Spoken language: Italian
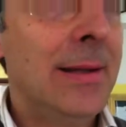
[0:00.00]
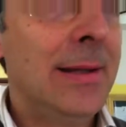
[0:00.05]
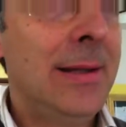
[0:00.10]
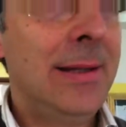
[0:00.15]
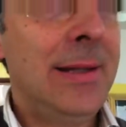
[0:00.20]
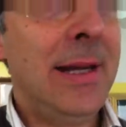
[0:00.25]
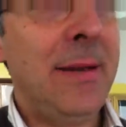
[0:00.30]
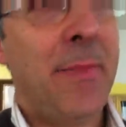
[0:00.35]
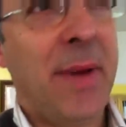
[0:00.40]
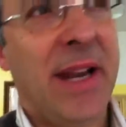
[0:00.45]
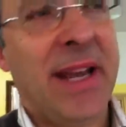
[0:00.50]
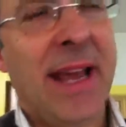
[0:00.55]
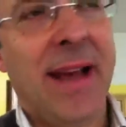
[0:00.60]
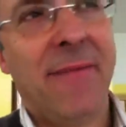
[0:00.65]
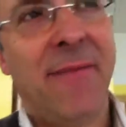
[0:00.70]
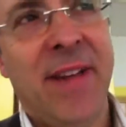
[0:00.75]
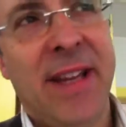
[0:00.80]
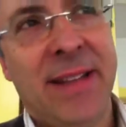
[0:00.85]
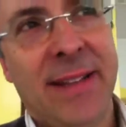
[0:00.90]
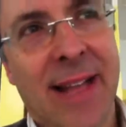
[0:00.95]
Sì, perché
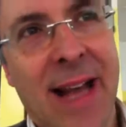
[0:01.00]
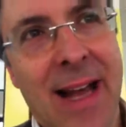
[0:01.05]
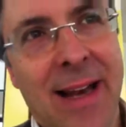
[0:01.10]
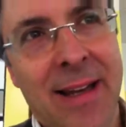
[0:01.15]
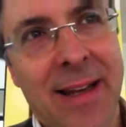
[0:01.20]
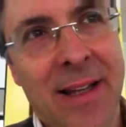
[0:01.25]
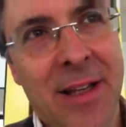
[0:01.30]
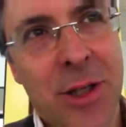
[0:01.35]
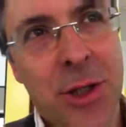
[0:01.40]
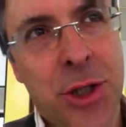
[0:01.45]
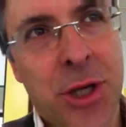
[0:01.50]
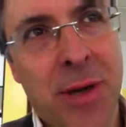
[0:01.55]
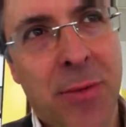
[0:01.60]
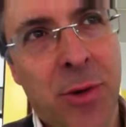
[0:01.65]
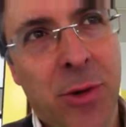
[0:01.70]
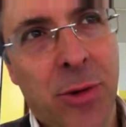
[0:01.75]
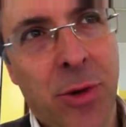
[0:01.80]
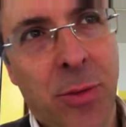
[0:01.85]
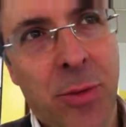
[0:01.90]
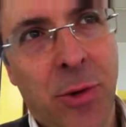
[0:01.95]
a vent'anni,
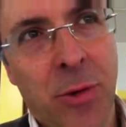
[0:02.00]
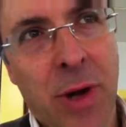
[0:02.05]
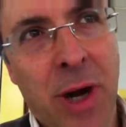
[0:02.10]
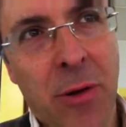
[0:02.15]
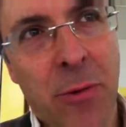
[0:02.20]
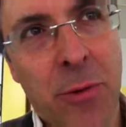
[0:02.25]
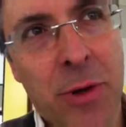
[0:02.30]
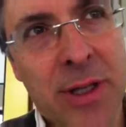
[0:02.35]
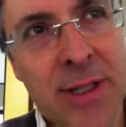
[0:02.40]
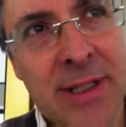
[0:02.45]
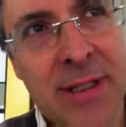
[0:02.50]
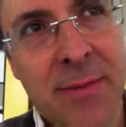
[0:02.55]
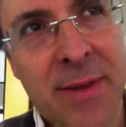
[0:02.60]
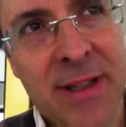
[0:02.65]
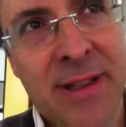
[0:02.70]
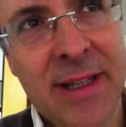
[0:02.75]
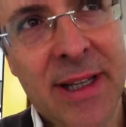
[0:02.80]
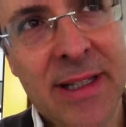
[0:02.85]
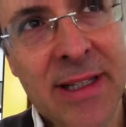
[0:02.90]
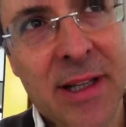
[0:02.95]
diciamo, dopo una lunghissima
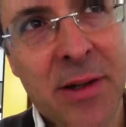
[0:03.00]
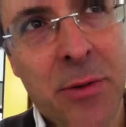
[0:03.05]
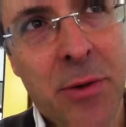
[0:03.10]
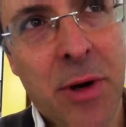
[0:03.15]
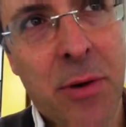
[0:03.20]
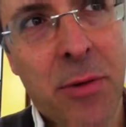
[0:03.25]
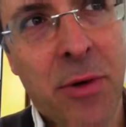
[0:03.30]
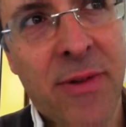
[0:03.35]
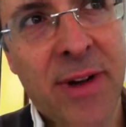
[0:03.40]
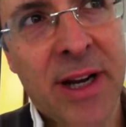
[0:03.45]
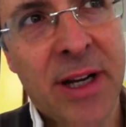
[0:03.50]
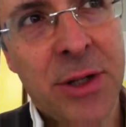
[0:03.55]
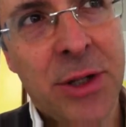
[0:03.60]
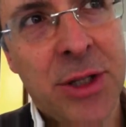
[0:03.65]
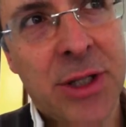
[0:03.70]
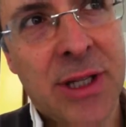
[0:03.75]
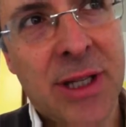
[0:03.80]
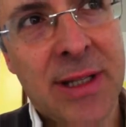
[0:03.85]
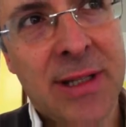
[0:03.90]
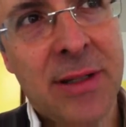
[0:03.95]
attesa di una nuova
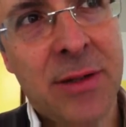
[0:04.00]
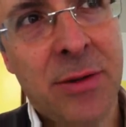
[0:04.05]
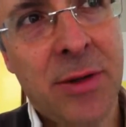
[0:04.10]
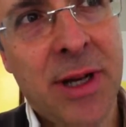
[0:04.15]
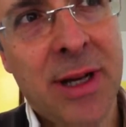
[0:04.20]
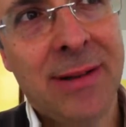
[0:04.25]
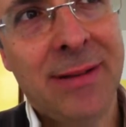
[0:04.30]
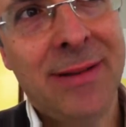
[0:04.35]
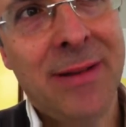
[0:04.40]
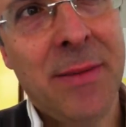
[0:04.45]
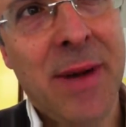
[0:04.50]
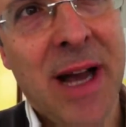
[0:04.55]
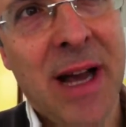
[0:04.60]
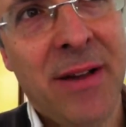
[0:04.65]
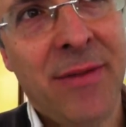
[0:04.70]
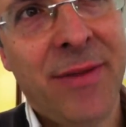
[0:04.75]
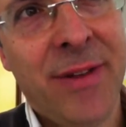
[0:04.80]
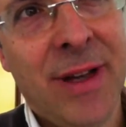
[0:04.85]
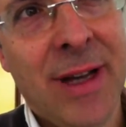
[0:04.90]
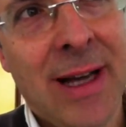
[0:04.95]
legislazione
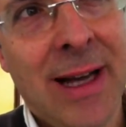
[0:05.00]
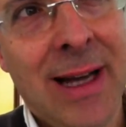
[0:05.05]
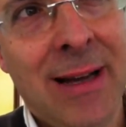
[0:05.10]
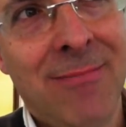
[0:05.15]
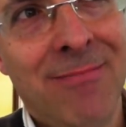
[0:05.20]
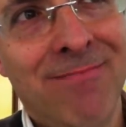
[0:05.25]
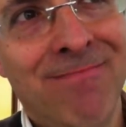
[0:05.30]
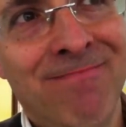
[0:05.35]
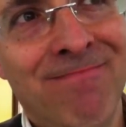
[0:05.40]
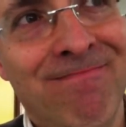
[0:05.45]
antimafia,